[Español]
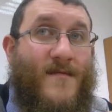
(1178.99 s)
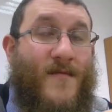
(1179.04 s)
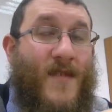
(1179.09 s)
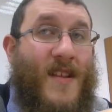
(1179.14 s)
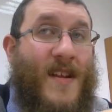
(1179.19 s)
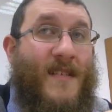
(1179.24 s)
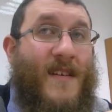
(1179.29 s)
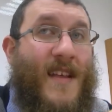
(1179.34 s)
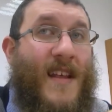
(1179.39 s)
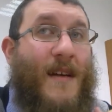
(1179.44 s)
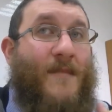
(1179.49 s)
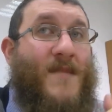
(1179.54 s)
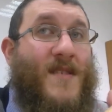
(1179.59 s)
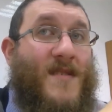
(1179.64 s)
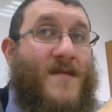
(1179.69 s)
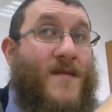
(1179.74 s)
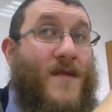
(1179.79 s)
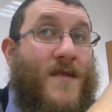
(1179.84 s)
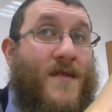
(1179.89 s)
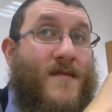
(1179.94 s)
No a través de la
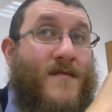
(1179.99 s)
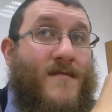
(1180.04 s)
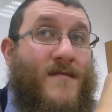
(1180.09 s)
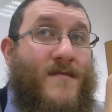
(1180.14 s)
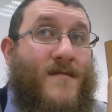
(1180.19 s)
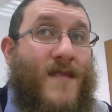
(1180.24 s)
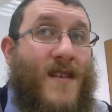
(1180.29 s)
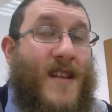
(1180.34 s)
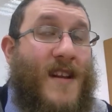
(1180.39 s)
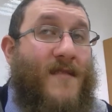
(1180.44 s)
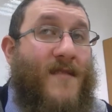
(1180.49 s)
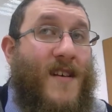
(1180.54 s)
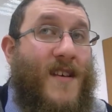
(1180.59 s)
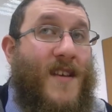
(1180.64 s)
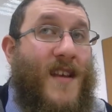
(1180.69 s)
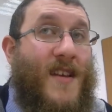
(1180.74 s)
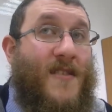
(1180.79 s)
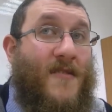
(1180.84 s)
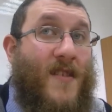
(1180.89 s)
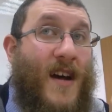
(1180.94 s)
mitzvot, no a través de
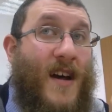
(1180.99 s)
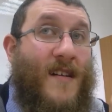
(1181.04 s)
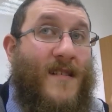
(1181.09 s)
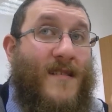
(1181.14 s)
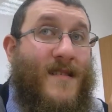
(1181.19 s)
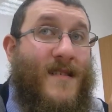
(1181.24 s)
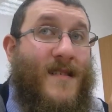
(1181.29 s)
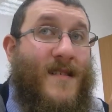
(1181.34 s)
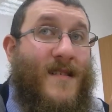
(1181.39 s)
la Torah,